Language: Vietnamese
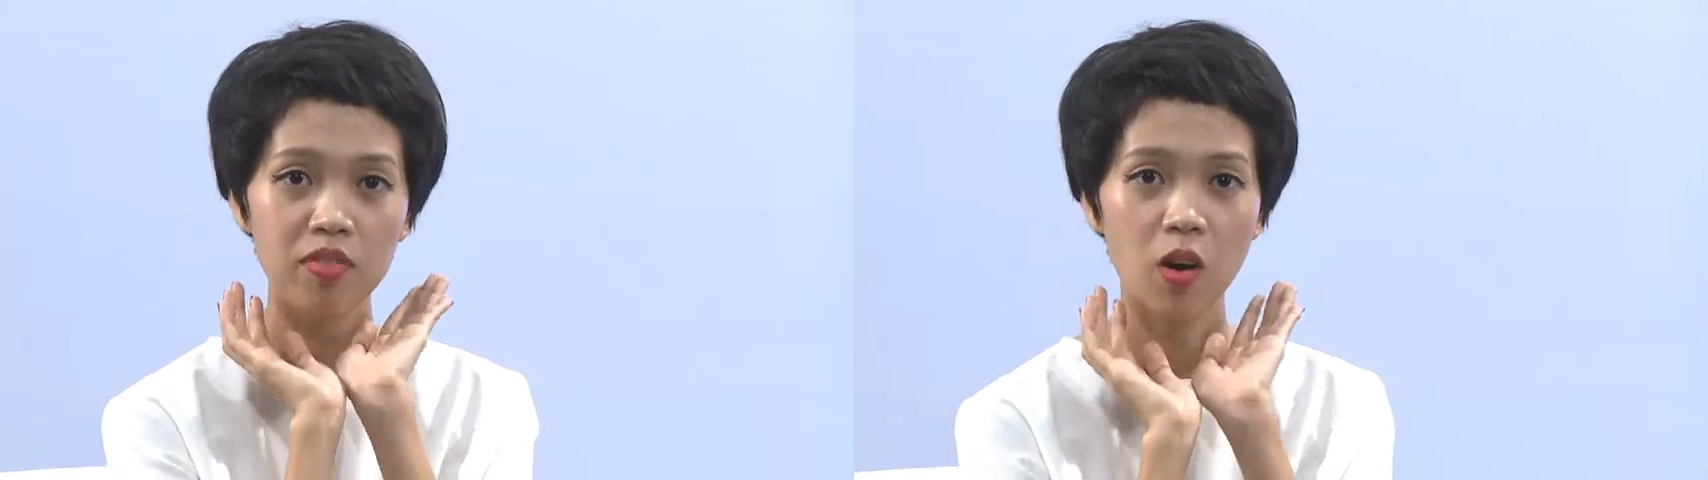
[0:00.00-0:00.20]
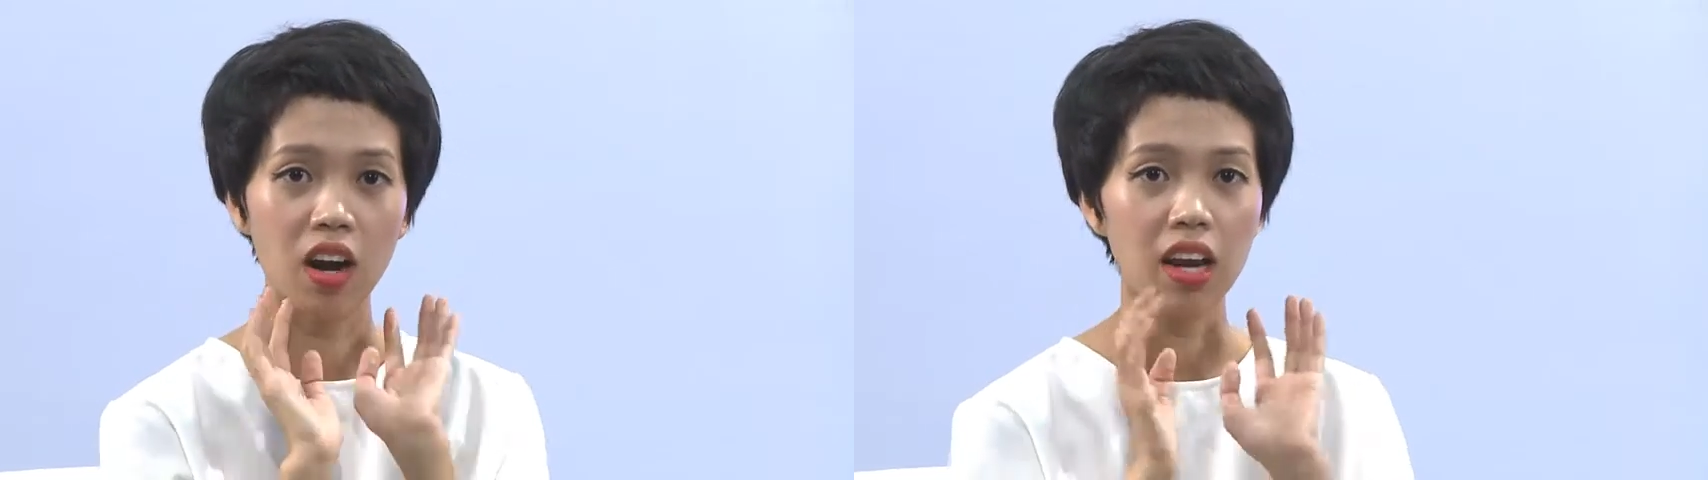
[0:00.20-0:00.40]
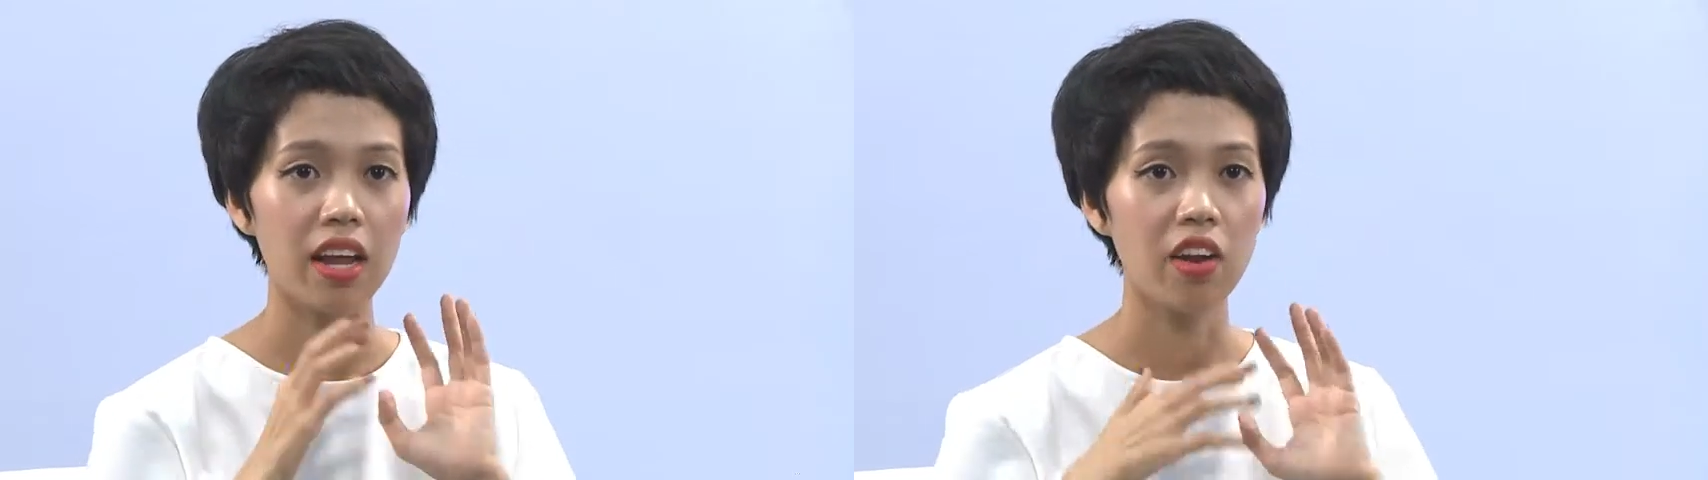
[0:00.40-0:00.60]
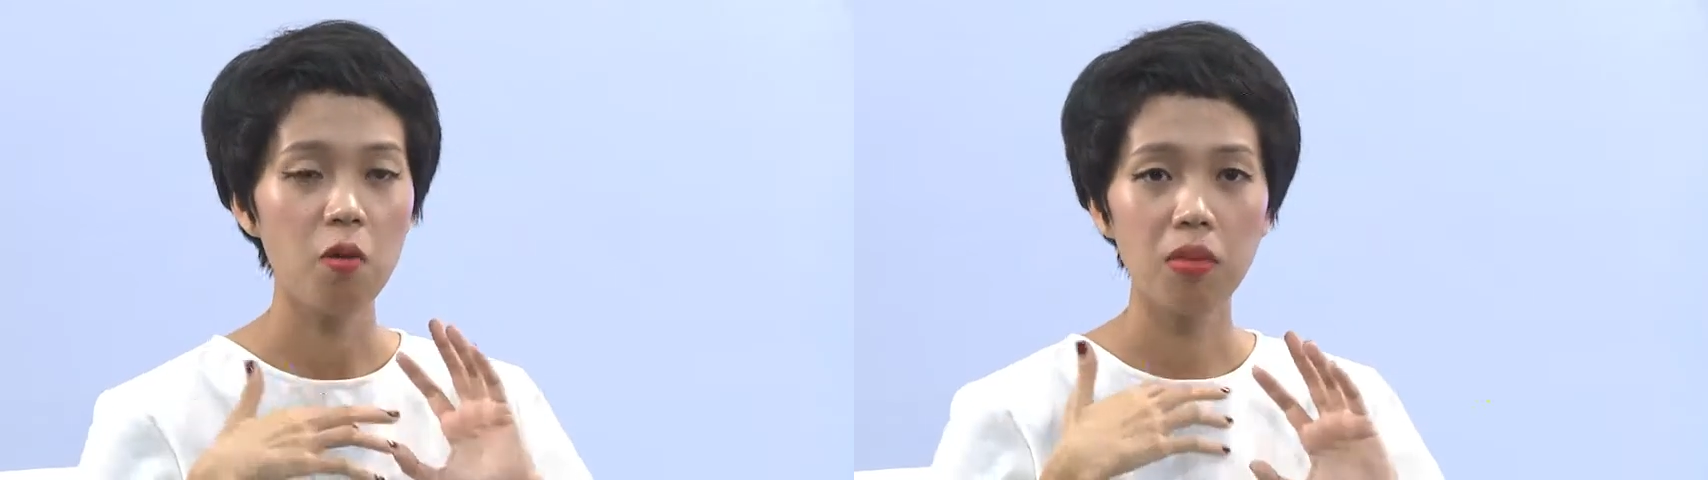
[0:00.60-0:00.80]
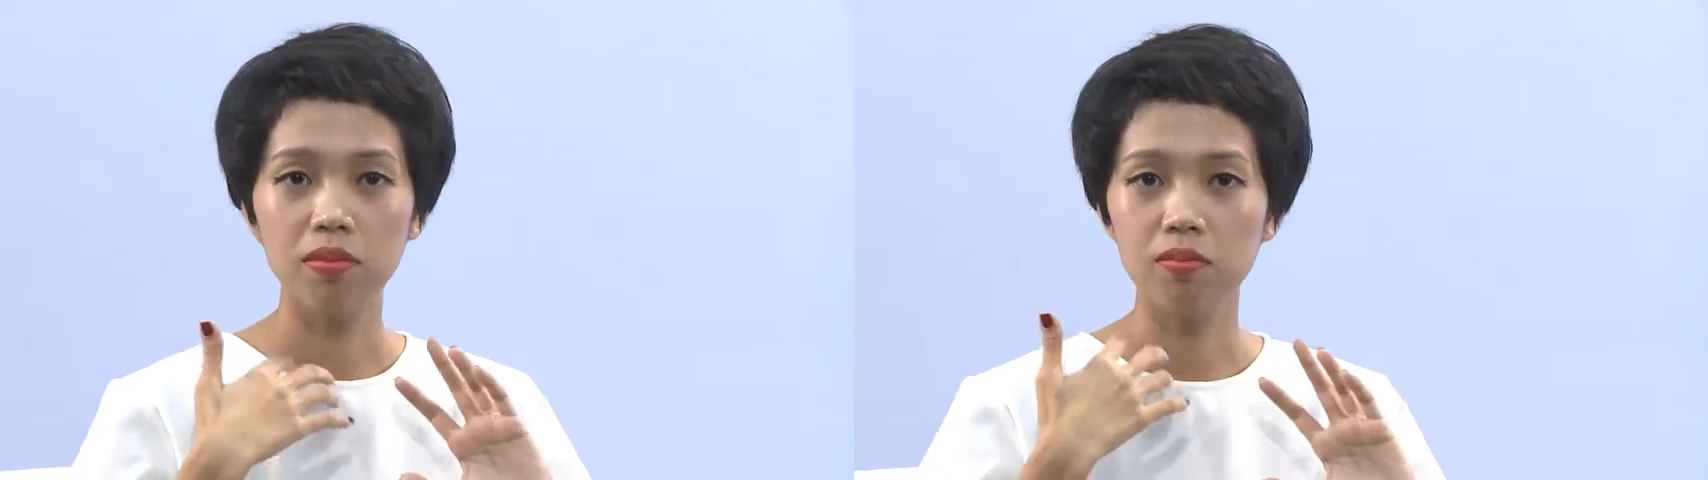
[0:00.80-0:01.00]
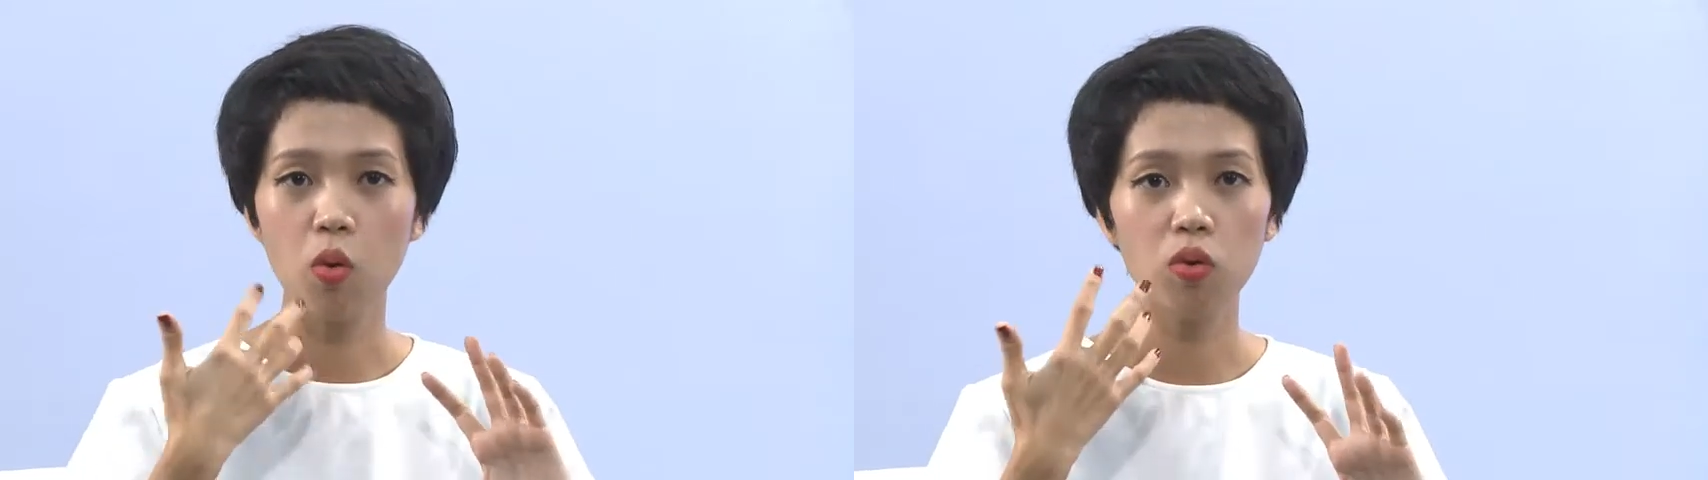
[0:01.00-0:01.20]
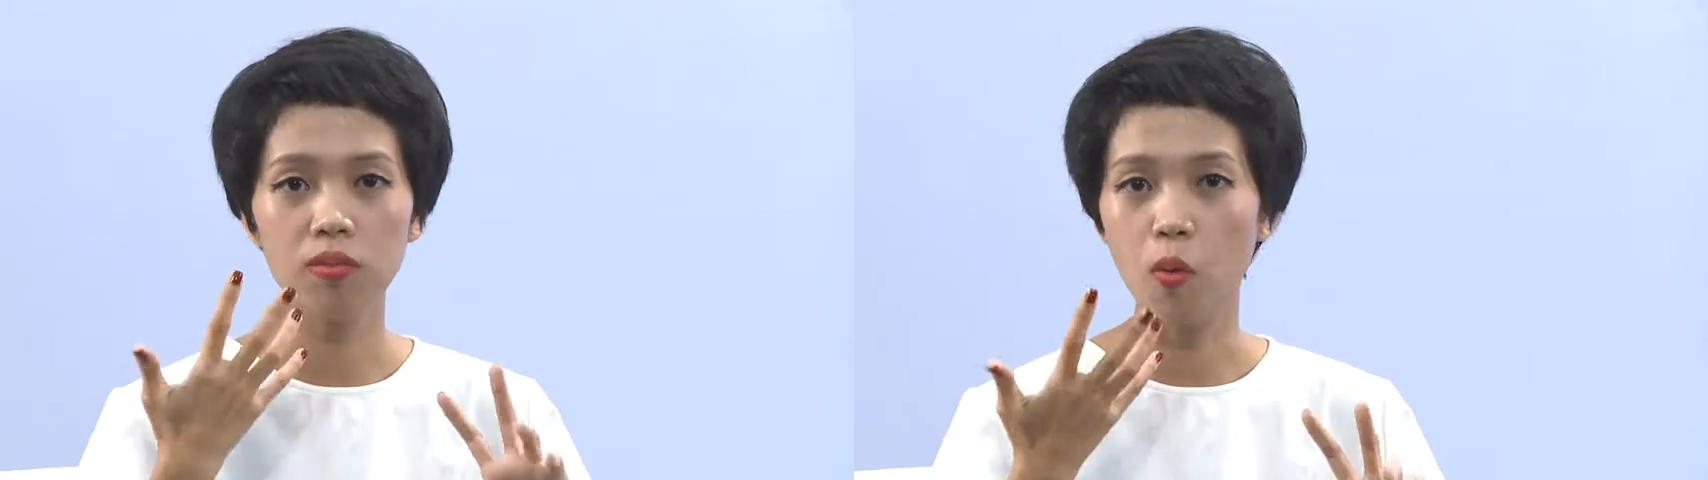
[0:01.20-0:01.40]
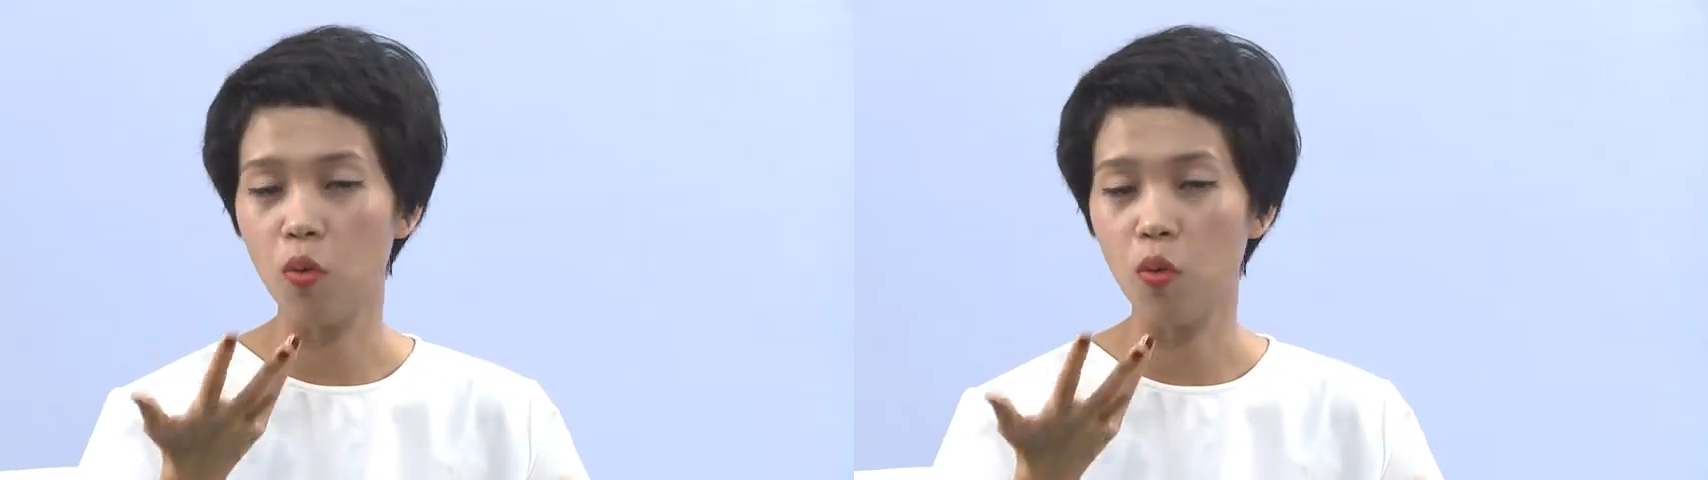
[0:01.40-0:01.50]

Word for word: hoặc là nếu mà muốn một